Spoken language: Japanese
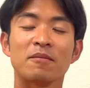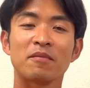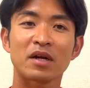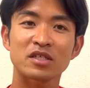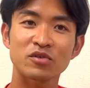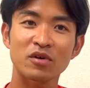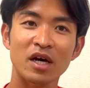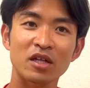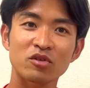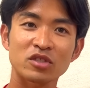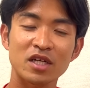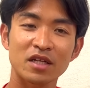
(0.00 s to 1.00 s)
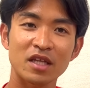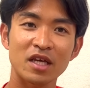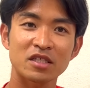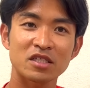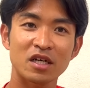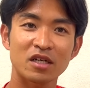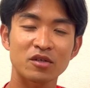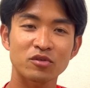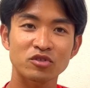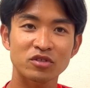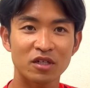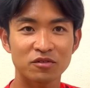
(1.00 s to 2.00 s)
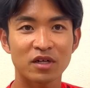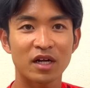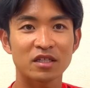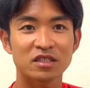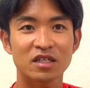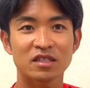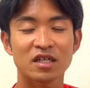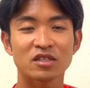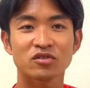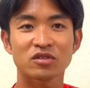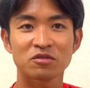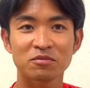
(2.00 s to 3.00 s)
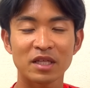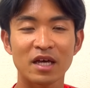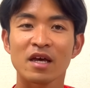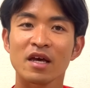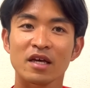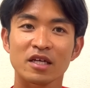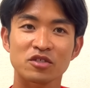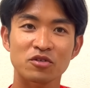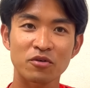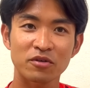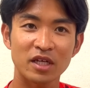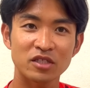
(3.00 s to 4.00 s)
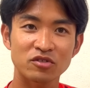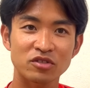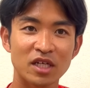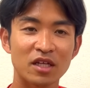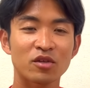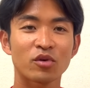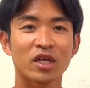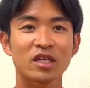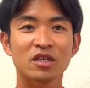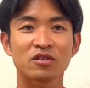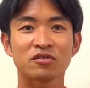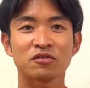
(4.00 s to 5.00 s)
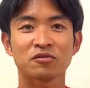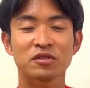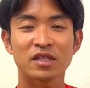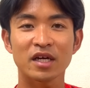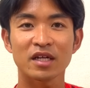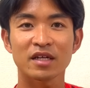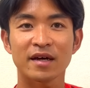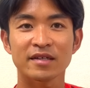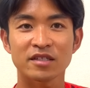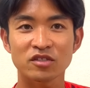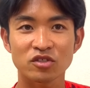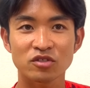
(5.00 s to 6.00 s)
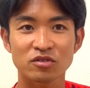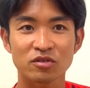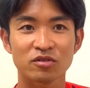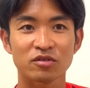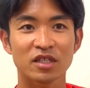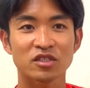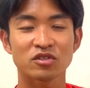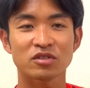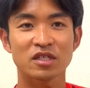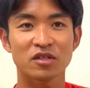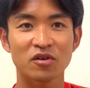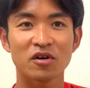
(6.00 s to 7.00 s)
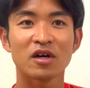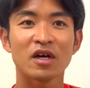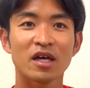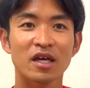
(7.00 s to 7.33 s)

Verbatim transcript: マラソン半年間でにじかんよんじゅうななふんからにじかんさんじゅうにふんまでじゅうごふん短縮したトレーニング振り返り解説集という電子書籍を